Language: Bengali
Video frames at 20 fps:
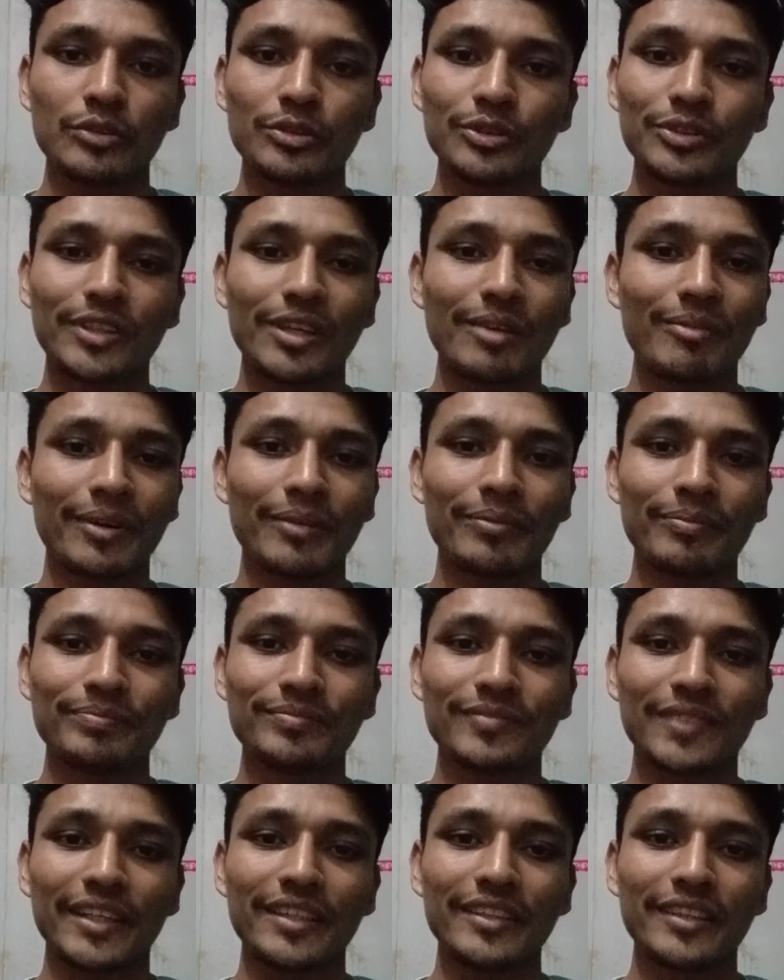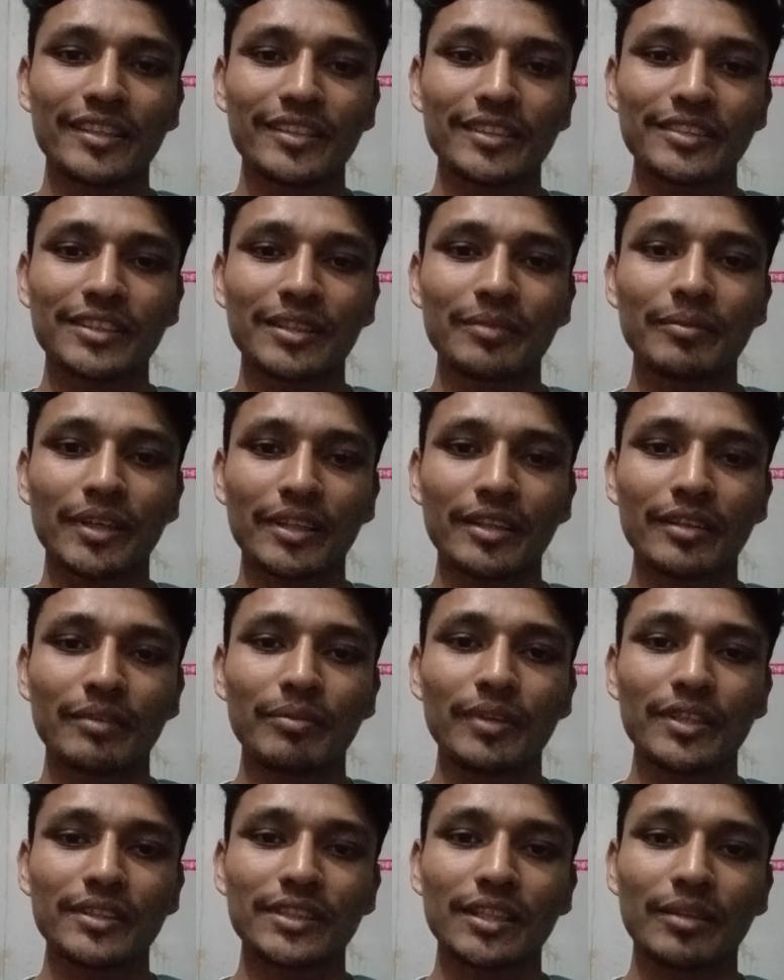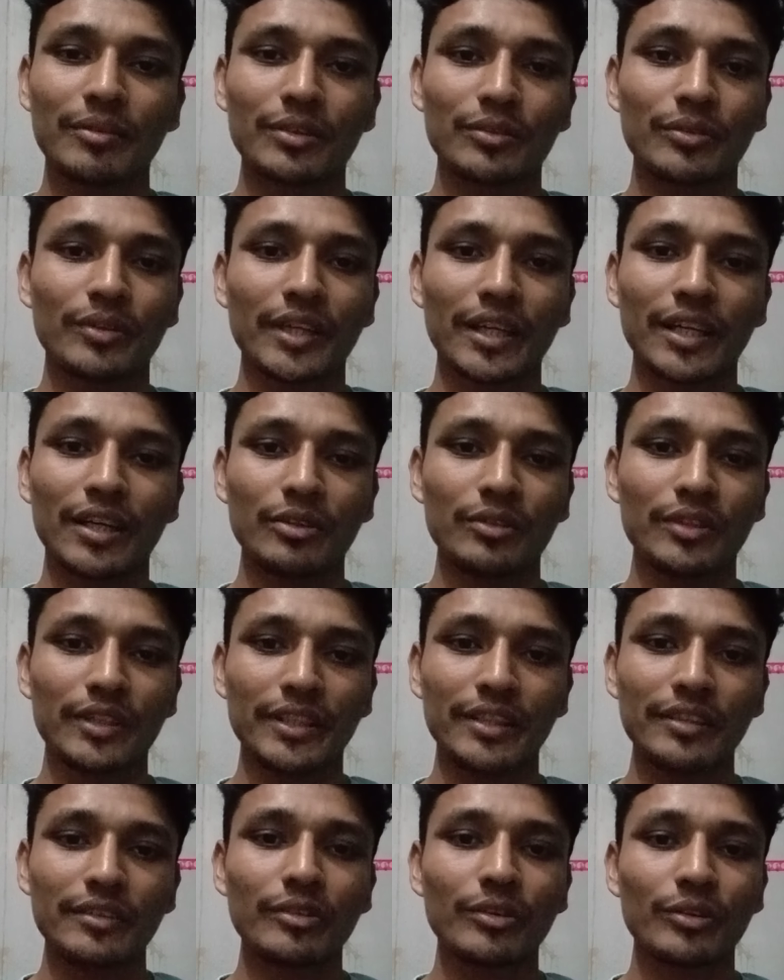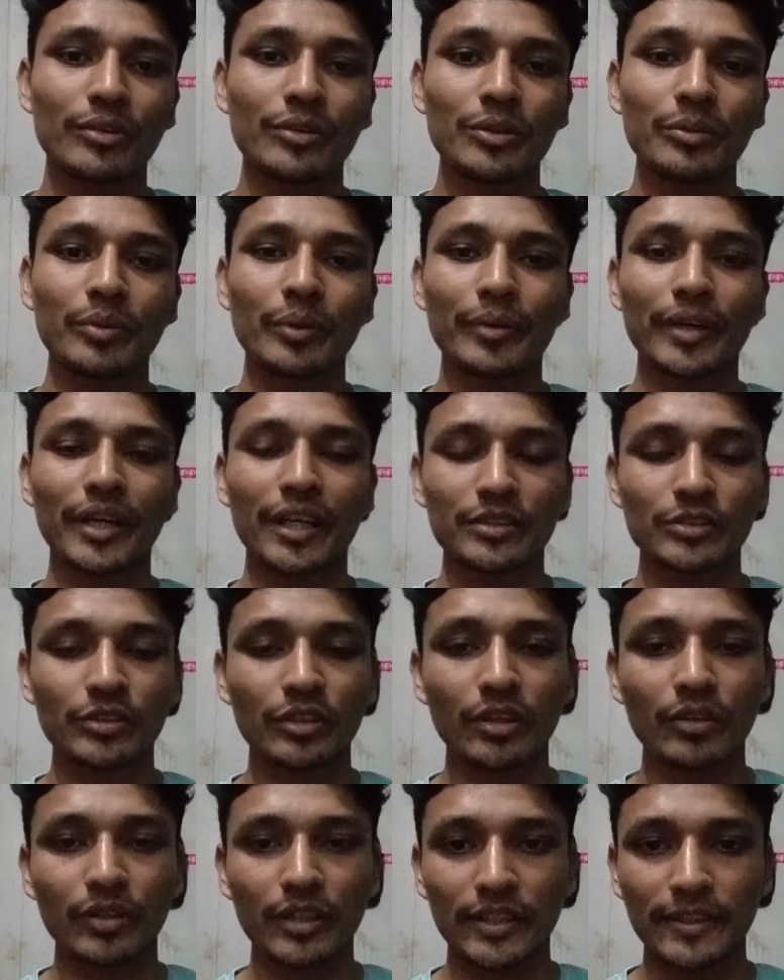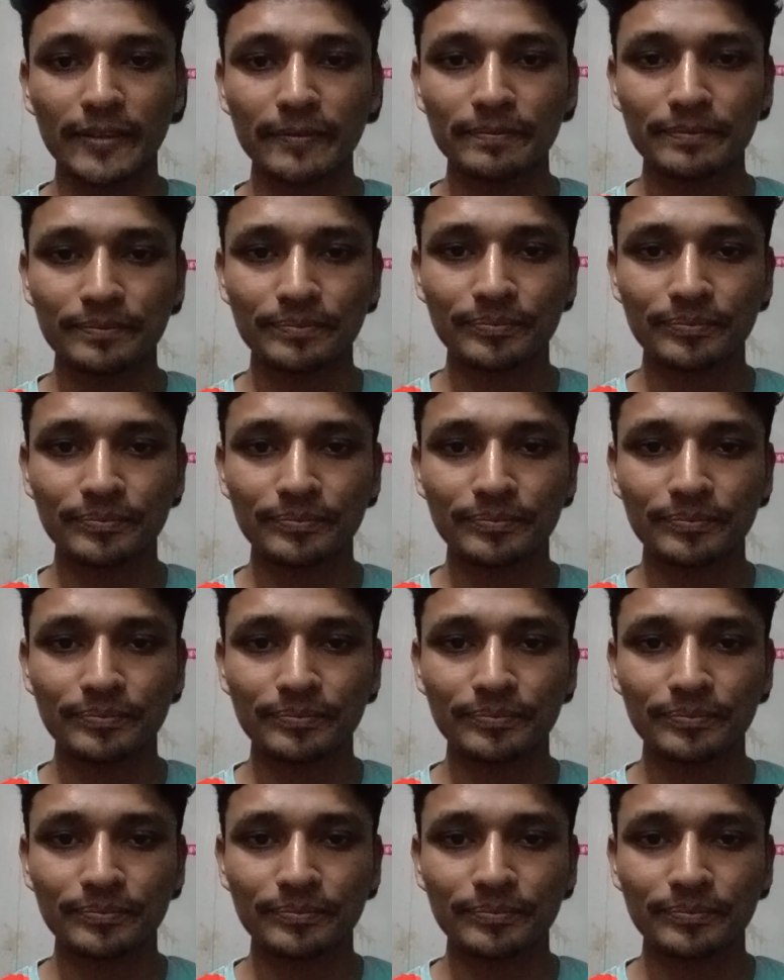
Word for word: যদি আমার ইন্টারন্যাশনাল মার্কেট প্লেসে আমার কোনো অ্যাকাউন্ট নেই কখনো ওইভাবে কাজ করা হয়নি